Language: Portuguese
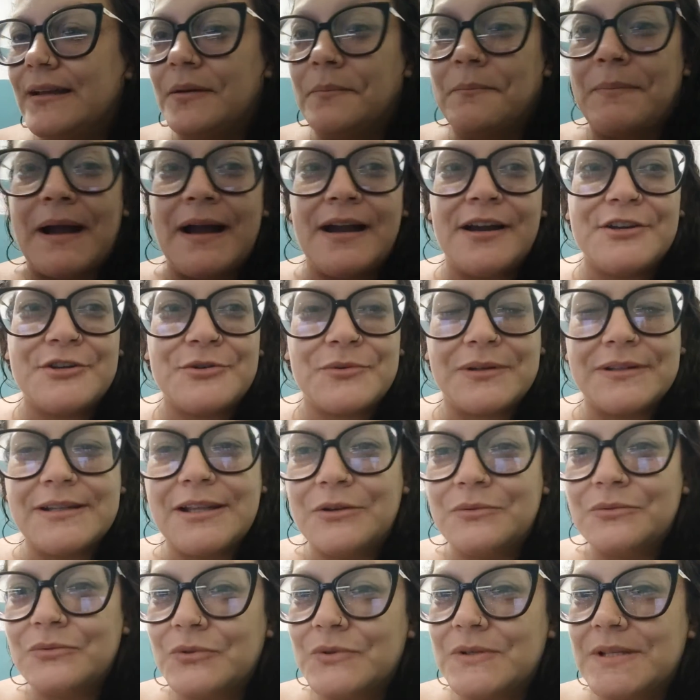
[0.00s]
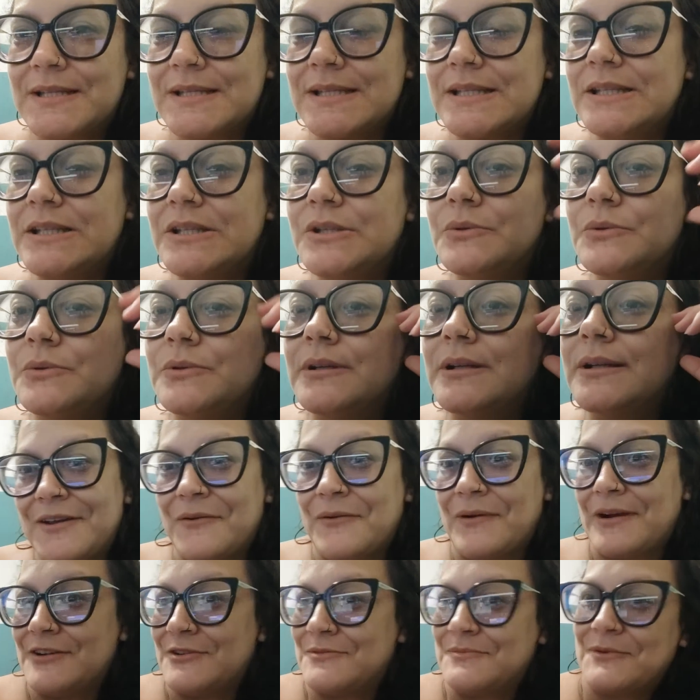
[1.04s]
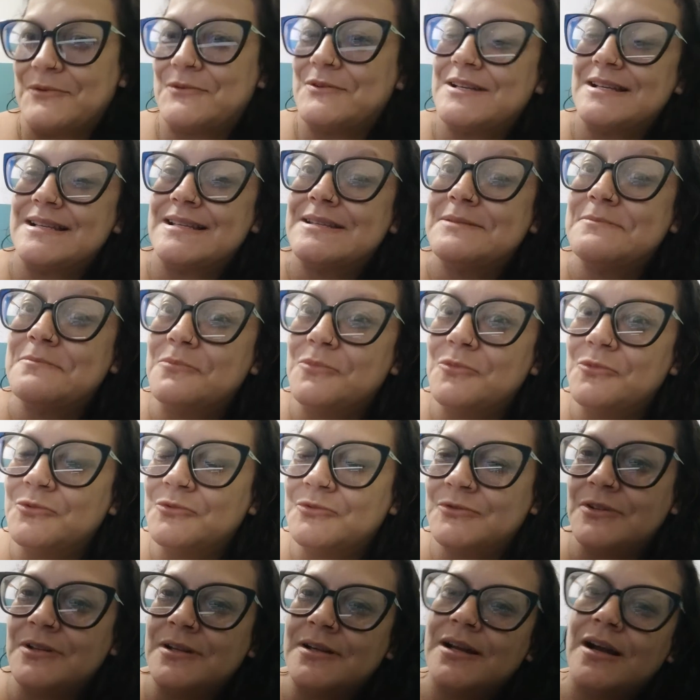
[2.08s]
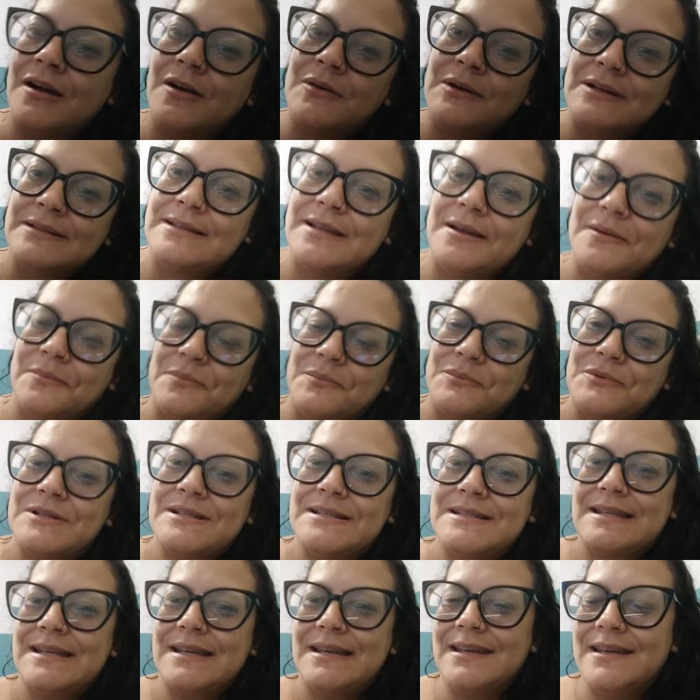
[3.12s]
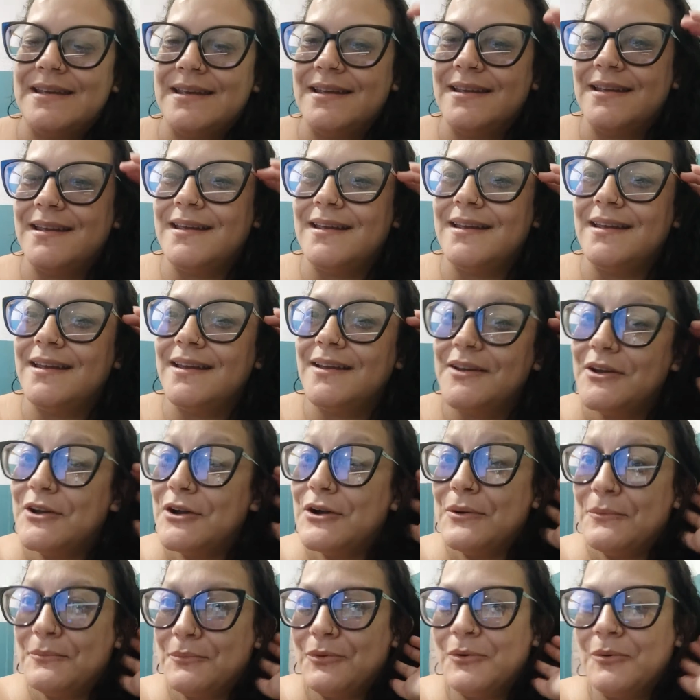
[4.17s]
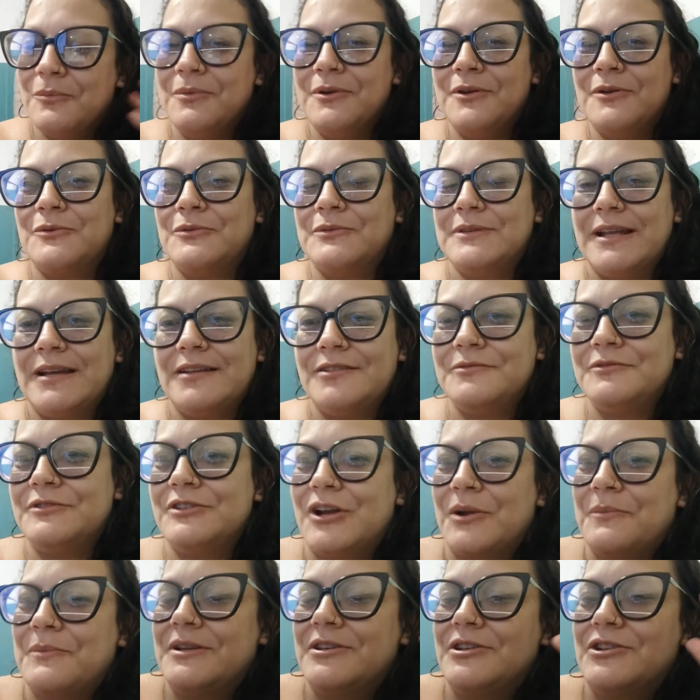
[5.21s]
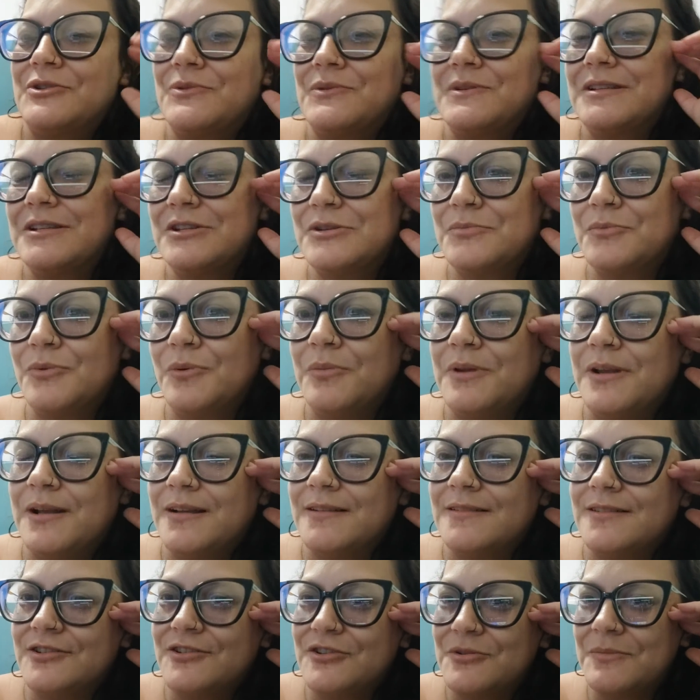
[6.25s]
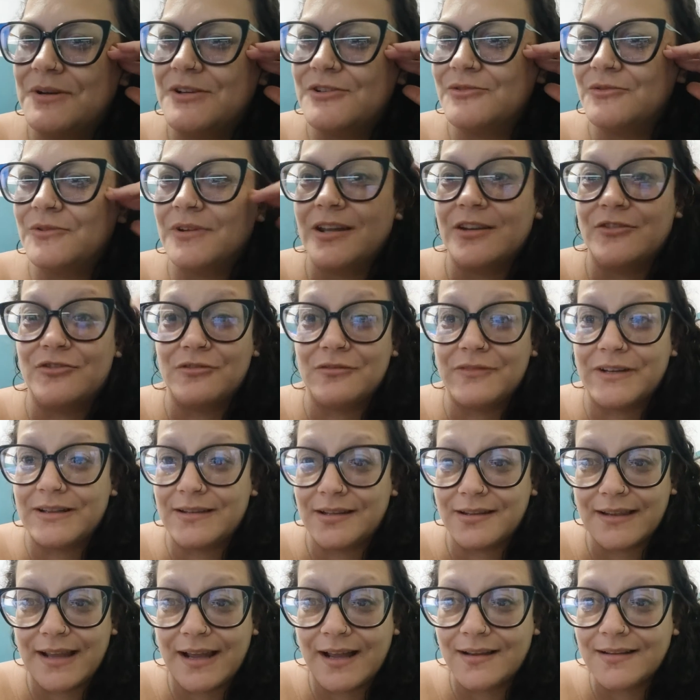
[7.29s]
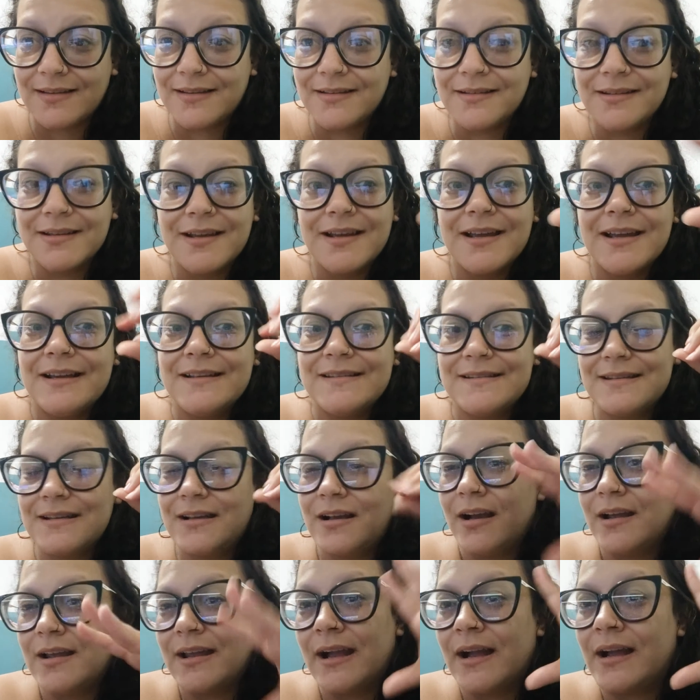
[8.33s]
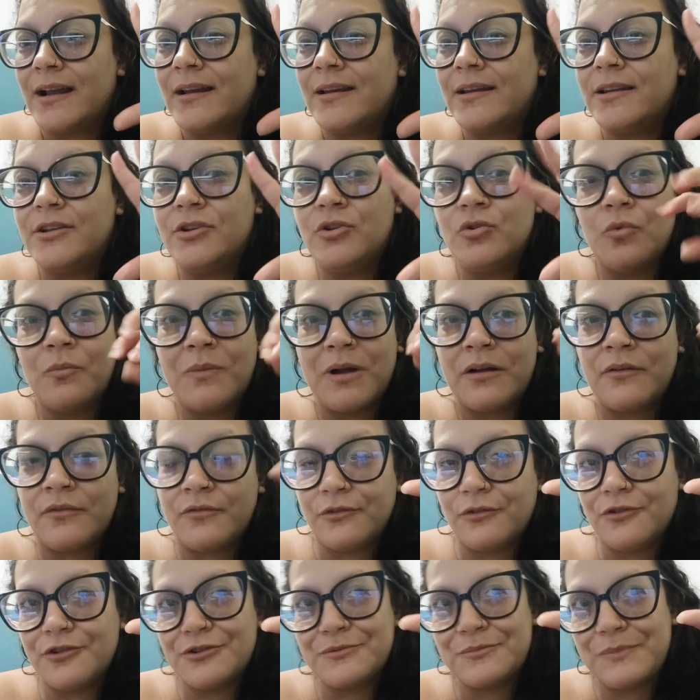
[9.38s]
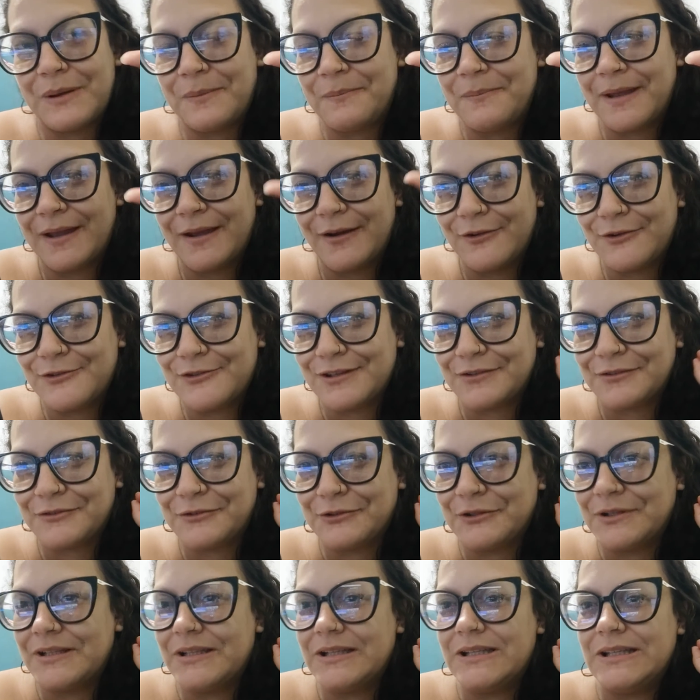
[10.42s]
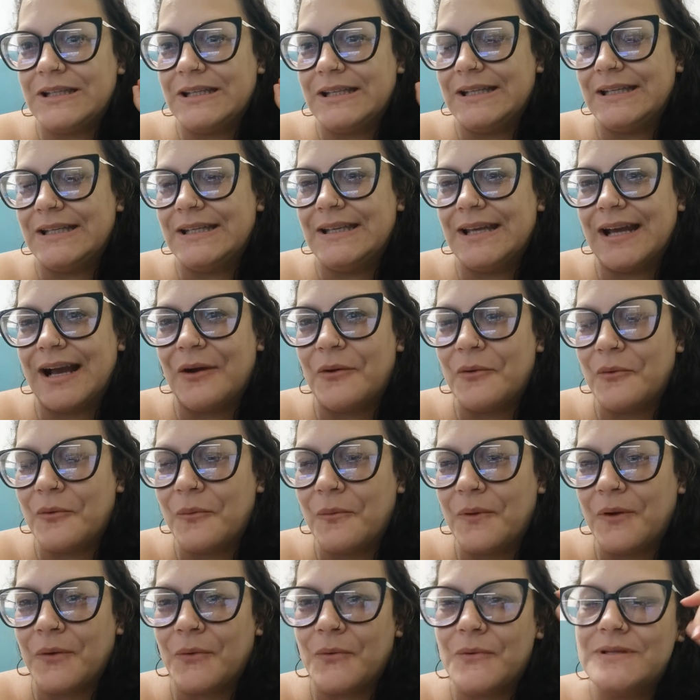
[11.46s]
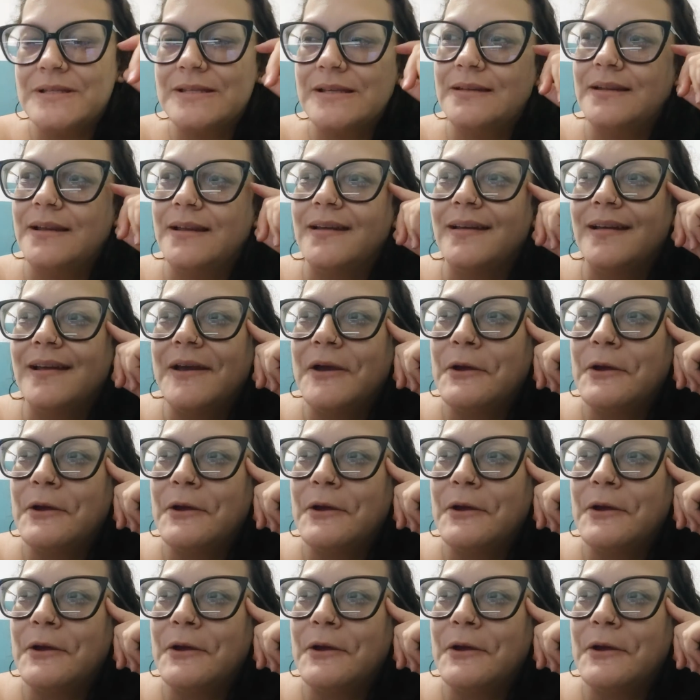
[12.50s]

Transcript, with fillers: A Páscoa, deram um docinho. Eu acho uma coisa, assim, muito legal, até por ser público, né? Geralmente as coisas públicas a gente imagina o quê? A gente não vai ter nada. Se ganhar ali uma flor de papel já foi alguma coisa, né?